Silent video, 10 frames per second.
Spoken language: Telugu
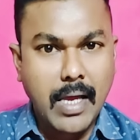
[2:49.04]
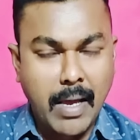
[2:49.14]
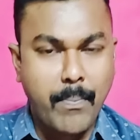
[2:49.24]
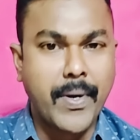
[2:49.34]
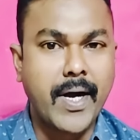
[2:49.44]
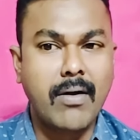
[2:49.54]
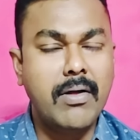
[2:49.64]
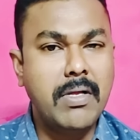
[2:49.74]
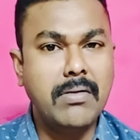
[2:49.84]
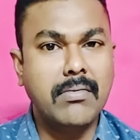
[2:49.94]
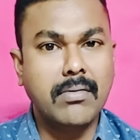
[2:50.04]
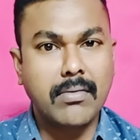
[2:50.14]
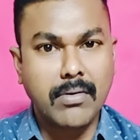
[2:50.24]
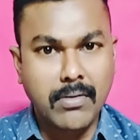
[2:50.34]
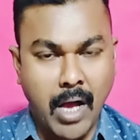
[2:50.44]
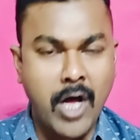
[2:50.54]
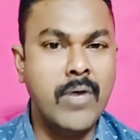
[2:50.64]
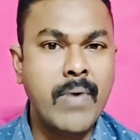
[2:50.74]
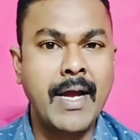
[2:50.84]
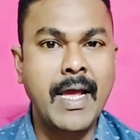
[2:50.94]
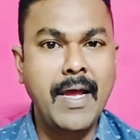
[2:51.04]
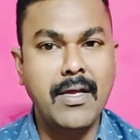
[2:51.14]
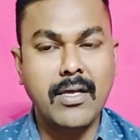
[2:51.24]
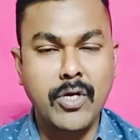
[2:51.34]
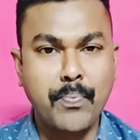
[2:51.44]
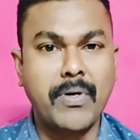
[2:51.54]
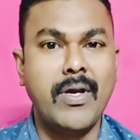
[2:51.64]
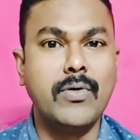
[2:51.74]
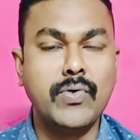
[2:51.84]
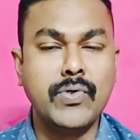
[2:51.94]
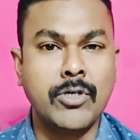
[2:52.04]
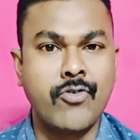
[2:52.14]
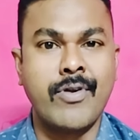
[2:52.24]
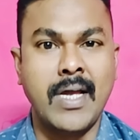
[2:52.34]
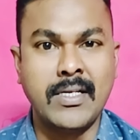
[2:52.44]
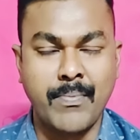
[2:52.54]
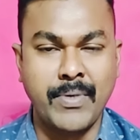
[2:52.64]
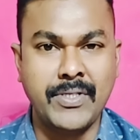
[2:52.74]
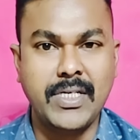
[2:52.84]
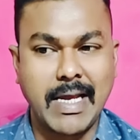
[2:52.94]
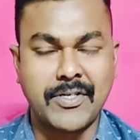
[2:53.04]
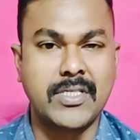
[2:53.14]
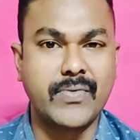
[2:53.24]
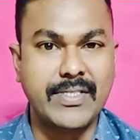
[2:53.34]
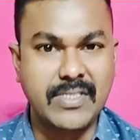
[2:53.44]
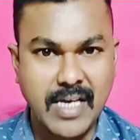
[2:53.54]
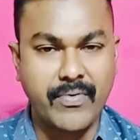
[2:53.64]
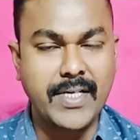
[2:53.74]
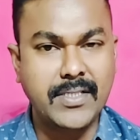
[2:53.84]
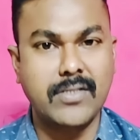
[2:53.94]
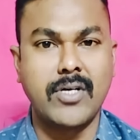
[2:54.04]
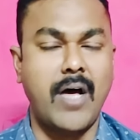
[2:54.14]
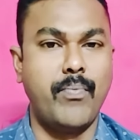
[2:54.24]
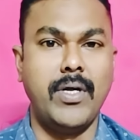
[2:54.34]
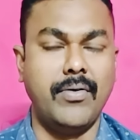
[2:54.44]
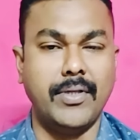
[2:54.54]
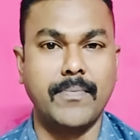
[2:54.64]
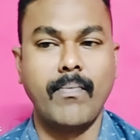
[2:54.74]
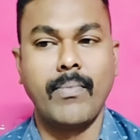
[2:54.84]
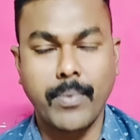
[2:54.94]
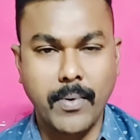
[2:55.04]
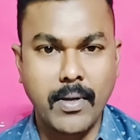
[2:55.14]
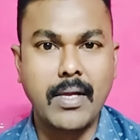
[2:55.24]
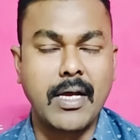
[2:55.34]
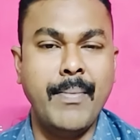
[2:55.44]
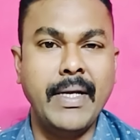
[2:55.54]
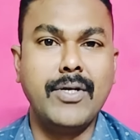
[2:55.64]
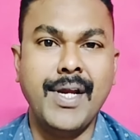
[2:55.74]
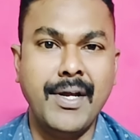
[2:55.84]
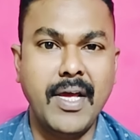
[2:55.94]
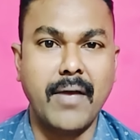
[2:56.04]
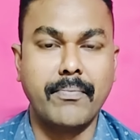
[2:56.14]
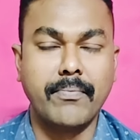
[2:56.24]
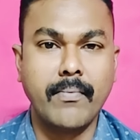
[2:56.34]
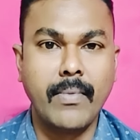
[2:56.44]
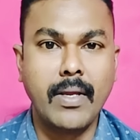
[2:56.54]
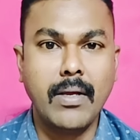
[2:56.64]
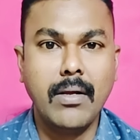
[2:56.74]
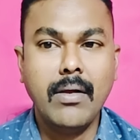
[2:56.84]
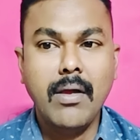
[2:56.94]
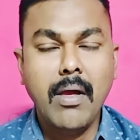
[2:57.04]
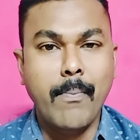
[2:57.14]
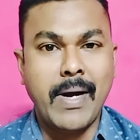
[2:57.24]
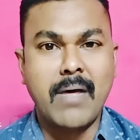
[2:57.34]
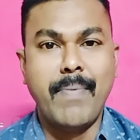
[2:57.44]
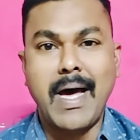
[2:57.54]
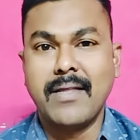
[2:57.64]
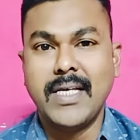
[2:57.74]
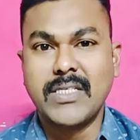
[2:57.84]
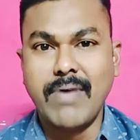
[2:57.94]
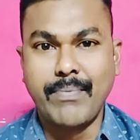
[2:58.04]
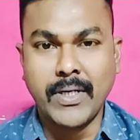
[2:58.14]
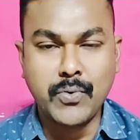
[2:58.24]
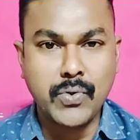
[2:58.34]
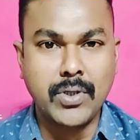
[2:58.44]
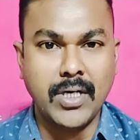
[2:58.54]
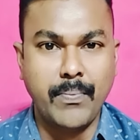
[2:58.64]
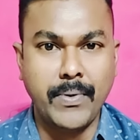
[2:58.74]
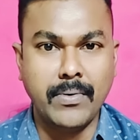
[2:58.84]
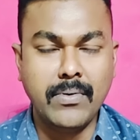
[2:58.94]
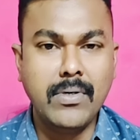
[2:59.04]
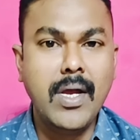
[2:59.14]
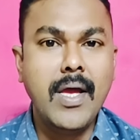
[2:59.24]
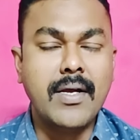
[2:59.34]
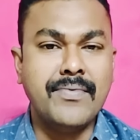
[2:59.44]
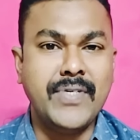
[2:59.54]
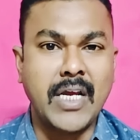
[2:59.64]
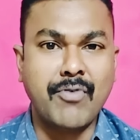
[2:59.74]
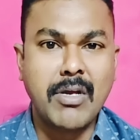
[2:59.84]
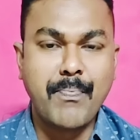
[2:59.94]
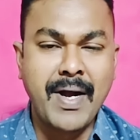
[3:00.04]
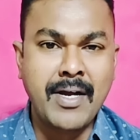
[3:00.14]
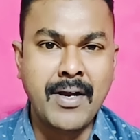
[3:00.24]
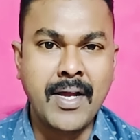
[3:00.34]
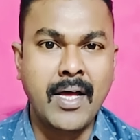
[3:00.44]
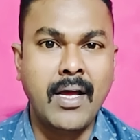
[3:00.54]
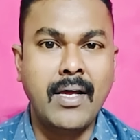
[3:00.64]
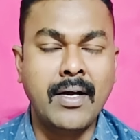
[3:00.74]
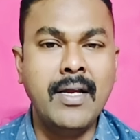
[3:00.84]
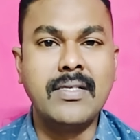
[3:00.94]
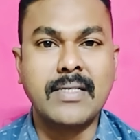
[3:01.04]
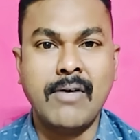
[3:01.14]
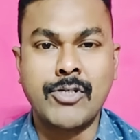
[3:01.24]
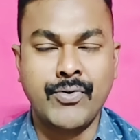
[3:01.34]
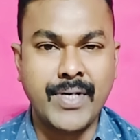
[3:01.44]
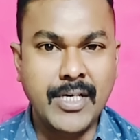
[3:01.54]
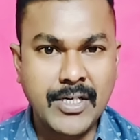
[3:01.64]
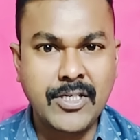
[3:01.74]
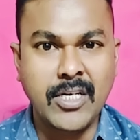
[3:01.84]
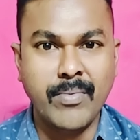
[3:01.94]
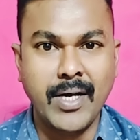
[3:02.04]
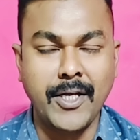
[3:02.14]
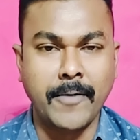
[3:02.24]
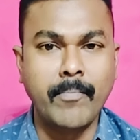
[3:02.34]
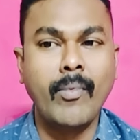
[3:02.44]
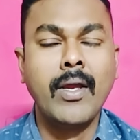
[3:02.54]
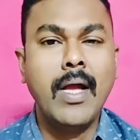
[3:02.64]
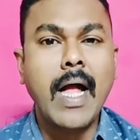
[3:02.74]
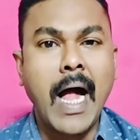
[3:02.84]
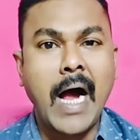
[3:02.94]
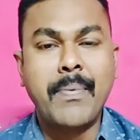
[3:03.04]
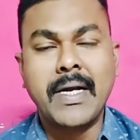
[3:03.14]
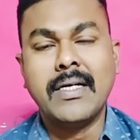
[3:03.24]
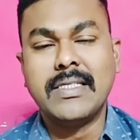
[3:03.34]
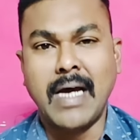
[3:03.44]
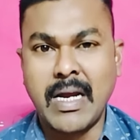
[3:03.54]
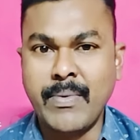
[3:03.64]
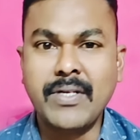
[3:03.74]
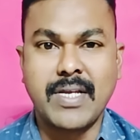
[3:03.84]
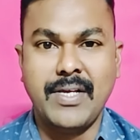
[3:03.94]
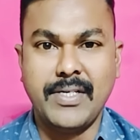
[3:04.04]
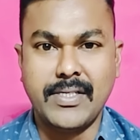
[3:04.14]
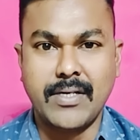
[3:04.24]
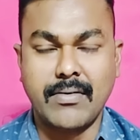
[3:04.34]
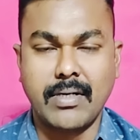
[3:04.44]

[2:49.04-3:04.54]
అబ్రాడ్లో హనుమానే ఇప్పటి వరకు చూసుకున్నటువంటి దానికి సంబంధించి కలెక్షన్స్ వైజ్ డే వైజ్ టాప్లో ఉంది కమింగ్ టు ఇండియా మన భారతదేశ వ్యాప్తంగా చూస్తున్నప్పుడు జనవరి పన్నెండున రిలీజ్ కావాల్సినటువంటి ఈ సినిమాని ఆపడానికి చాలామంది ట్రై చేశారు